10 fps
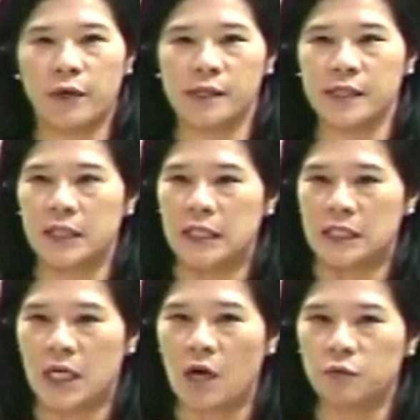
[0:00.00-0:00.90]
或者是一
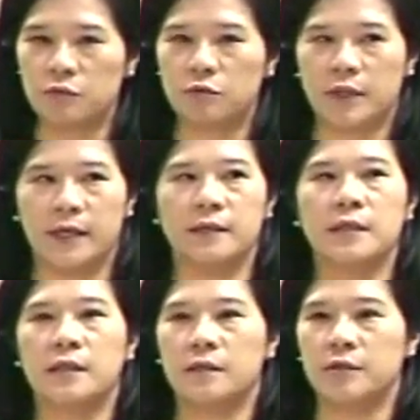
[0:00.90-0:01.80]
定高度的
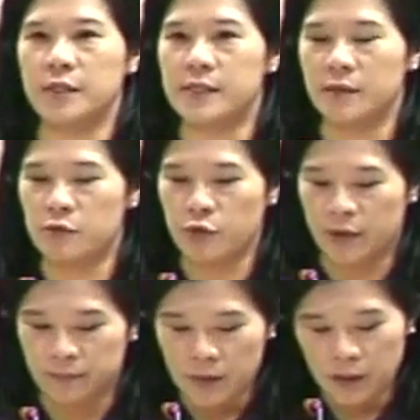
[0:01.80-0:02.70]
听证权。